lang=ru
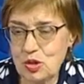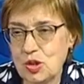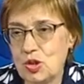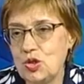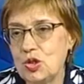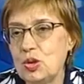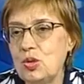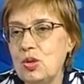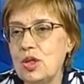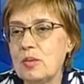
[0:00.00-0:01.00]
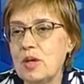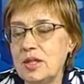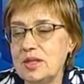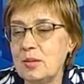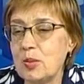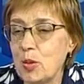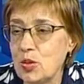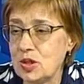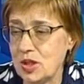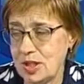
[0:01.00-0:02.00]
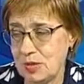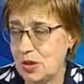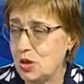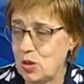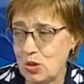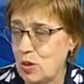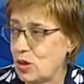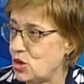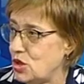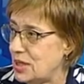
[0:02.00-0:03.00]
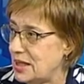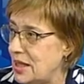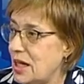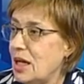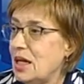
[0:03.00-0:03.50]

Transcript: что зачастую необходимо просто изменить образ жизни